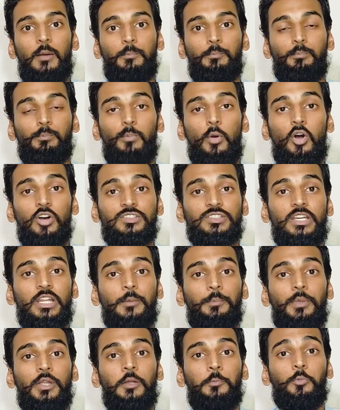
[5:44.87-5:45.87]
आप बहुत
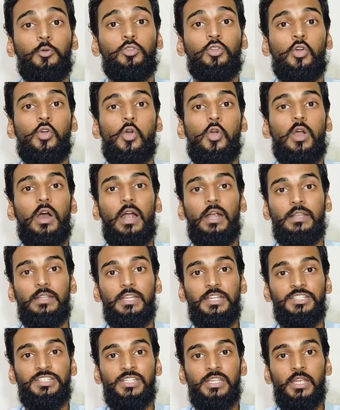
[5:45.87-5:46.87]
सारे पेड़ पौधों को काट
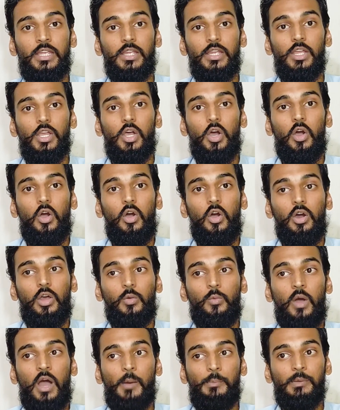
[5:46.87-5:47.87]
दीजिए और
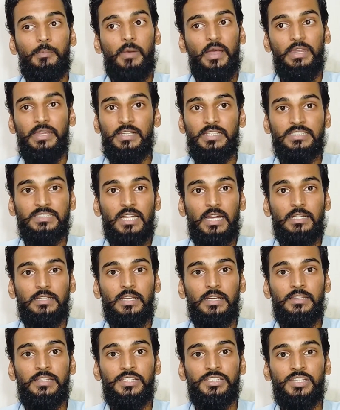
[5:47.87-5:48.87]
वहां पे माइनिंग स्टार्ट
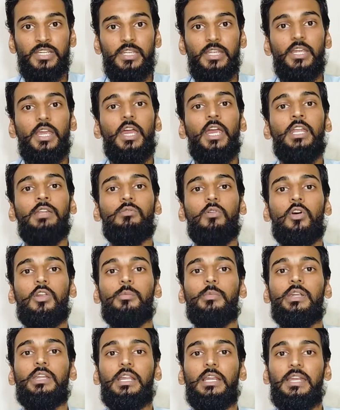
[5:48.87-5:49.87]
कर दीजिए
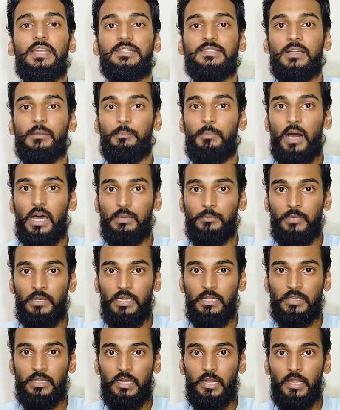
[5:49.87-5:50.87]
इन्वायरमेंट क्लियरेंस हम बाद में
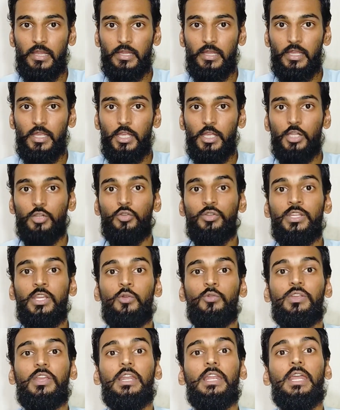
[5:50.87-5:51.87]
लेते रहेंगे तो ये
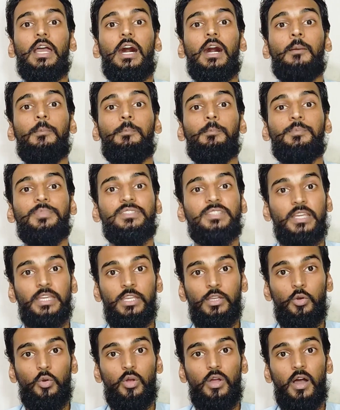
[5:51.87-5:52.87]
उनके लिए अब
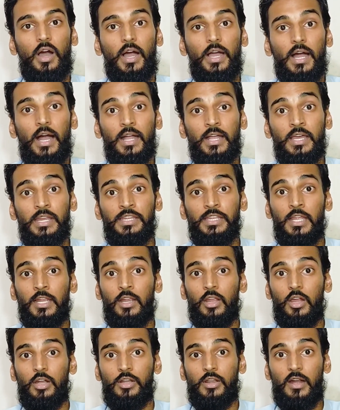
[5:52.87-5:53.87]
सही होगा अगर ये
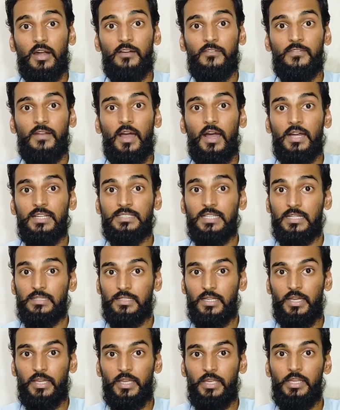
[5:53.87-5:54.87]
ड्राफ्ट आ
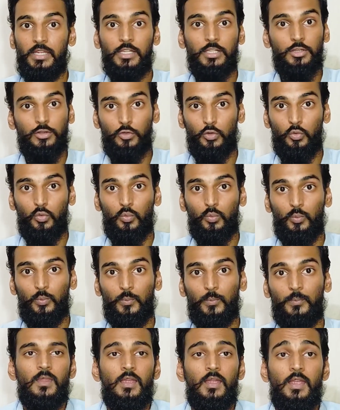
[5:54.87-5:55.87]
जाता है तो
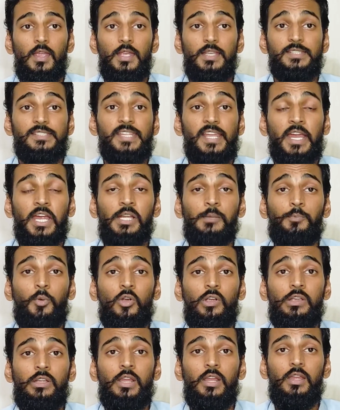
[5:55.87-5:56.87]
सेकंड
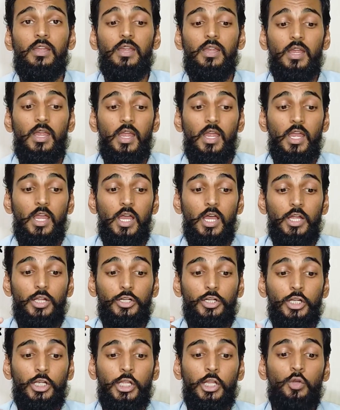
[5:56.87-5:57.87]
पॉइंट है
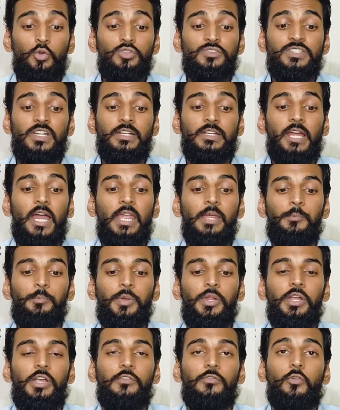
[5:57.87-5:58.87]
रिड्यूस द टाइम
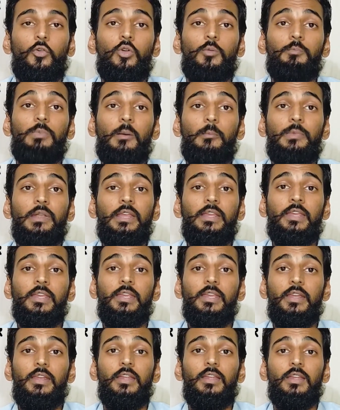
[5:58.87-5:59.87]
पीरियड फॉर पब्लिक
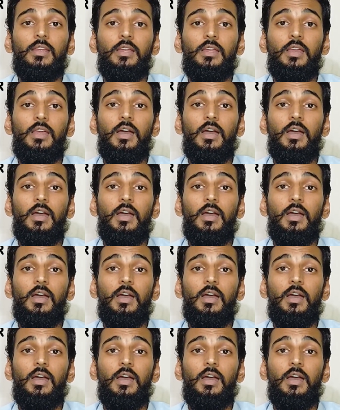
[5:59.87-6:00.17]
हियरिंग